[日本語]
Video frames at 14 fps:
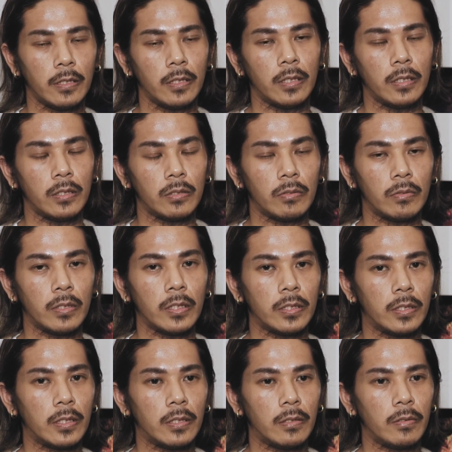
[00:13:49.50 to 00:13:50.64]
えー、紹介し
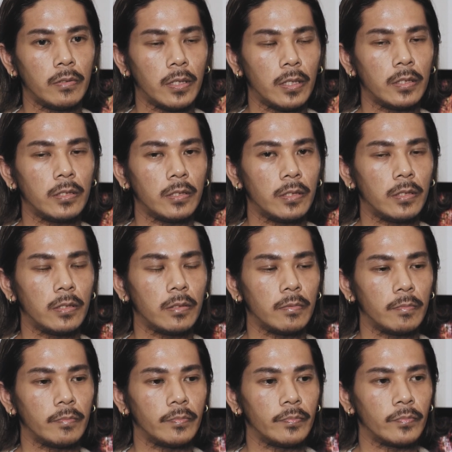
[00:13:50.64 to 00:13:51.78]
たっていう感じです、
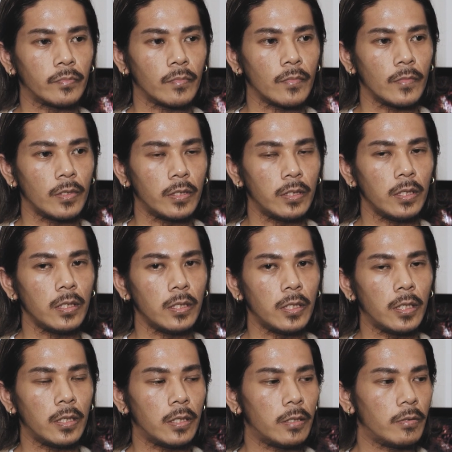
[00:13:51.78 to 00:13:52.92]
うんぜひ
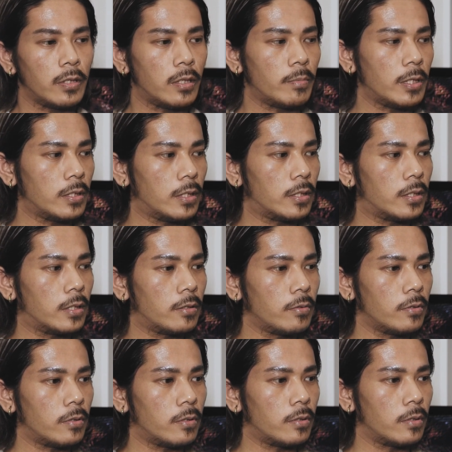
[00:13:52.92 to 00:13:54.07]
ねあのやべえじゃんさん
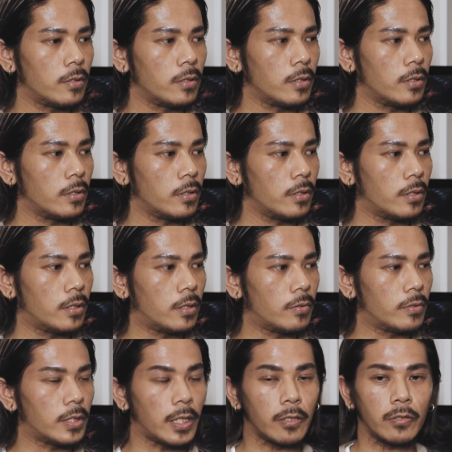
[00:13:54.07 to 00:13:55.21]
のあ
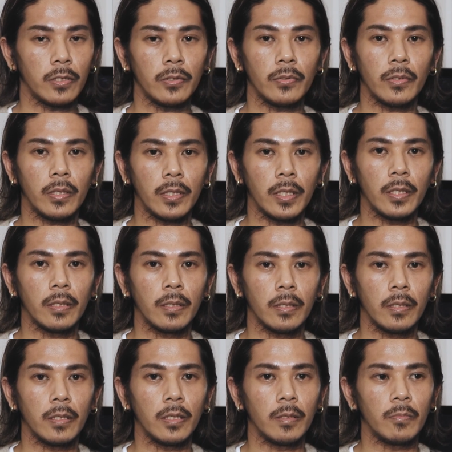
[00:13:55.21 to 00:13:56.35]
の作品とかね、
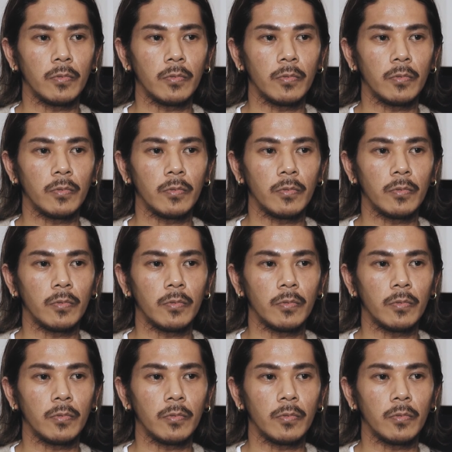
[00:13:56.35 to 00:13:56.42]
えー、